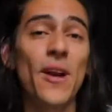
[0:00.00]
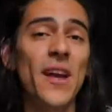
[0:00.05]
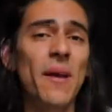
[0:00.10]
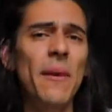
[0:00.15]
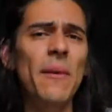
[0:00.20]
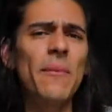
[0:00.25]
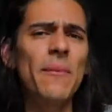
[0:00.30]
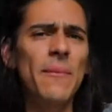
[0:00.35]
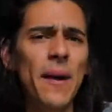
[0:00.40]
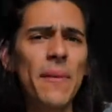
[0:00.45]
porque
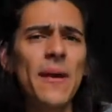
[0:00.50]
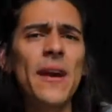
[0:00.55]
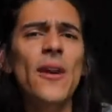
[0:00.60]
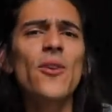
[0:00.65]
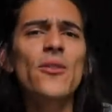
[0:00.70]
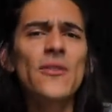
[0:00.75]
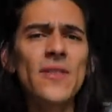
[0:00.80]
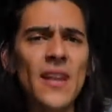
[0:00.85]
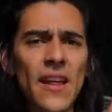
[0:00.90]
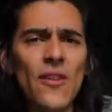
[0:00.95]
me, había
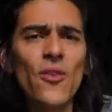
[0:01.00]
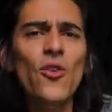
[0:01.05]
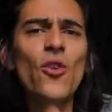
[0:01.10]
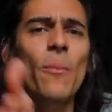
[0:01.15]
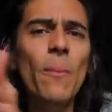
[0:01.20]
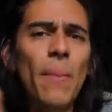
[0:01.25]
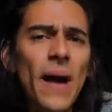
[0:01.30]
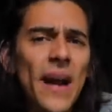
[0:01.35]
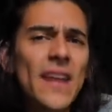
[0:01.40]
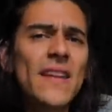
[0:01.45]
encontrado
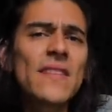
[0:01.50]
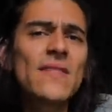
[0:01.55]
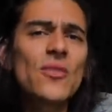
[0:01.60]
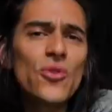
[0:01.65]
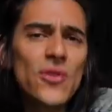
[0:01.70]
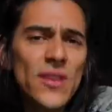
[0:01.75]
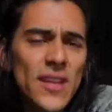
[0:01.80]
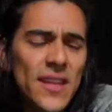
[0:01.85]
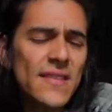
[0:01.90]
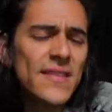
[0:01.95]
con varias
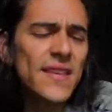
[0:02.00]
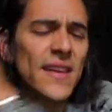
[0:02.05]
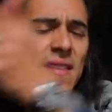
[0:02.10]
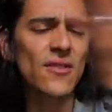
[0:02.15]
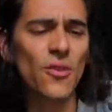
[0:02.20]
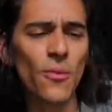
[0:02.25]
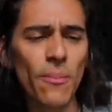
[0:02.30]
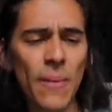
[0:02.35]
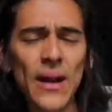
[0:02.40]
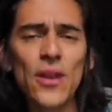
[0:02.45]

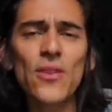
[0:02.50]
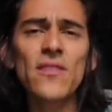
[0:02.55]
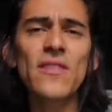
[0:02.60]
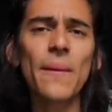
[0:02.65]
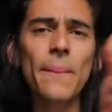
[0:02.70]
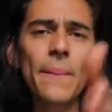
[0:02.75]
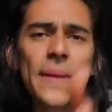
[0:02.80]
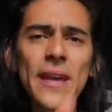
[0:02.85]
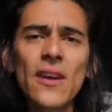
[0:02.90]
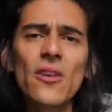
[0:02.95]
noticias, con varios
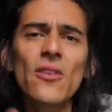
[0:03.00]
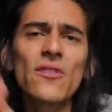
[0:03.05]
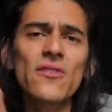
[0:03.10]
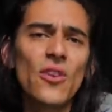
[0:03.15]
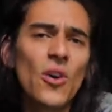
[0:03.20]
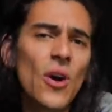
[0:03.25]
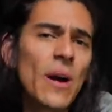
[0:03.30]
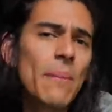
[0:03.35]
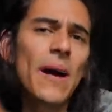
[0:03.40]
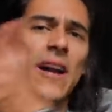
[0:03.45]
amigos,
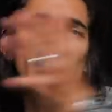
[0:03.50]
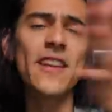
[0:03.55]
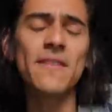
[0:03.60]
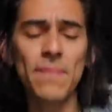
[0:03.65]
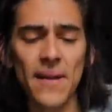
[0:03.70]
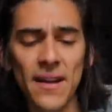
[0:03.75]
con varias